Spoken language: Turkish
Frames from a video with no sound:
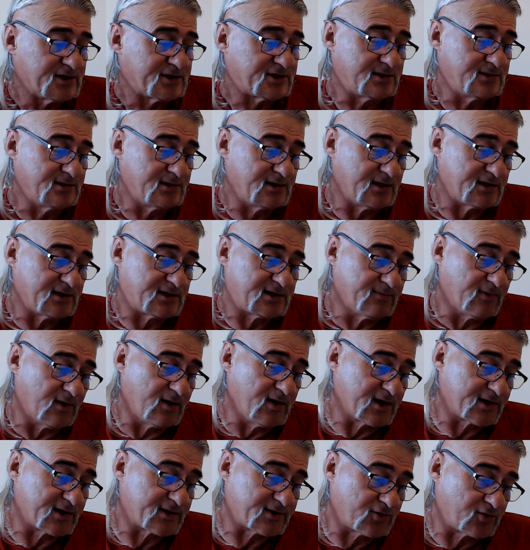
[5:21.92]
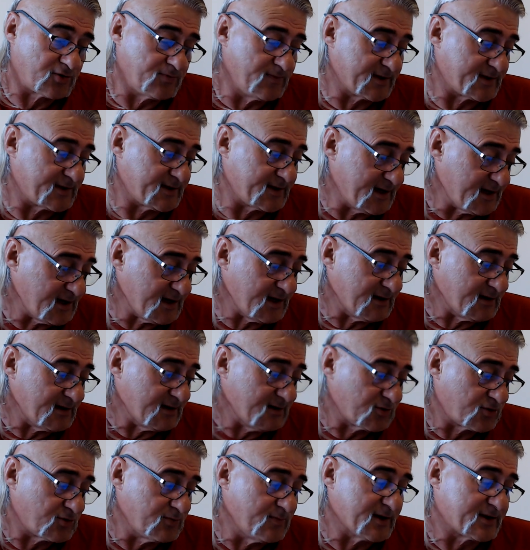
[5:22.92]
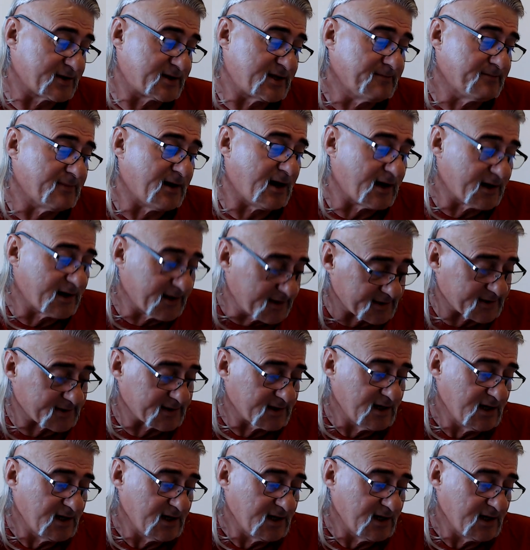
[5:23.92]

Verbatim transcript: Smolensk hükümeti de hükümette bağlıdır.